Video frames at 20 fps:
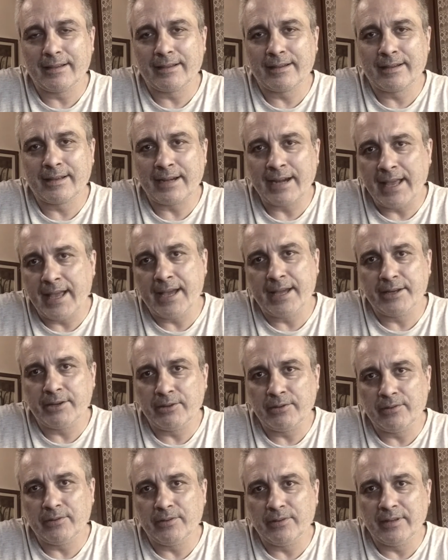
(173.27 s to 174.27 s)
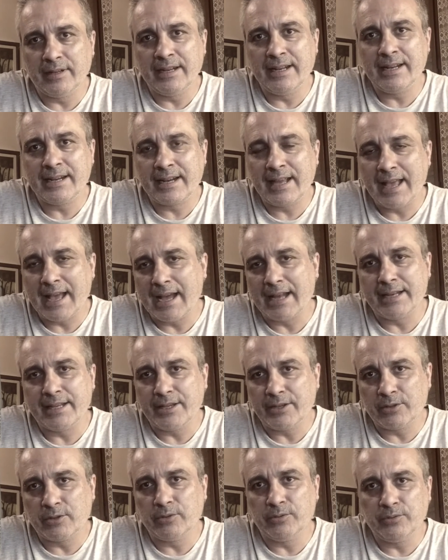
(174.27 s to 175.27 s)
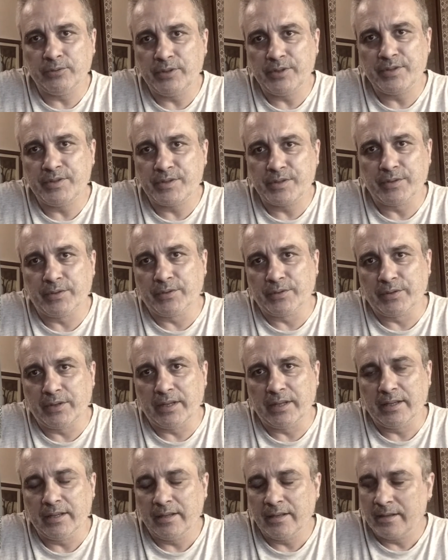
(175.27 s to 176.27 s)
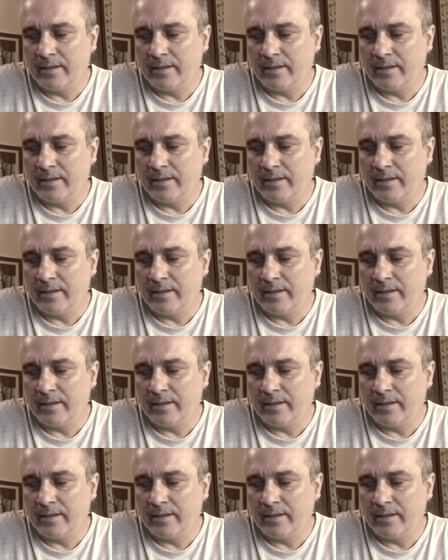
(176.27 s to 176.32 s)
creano le reali condizioni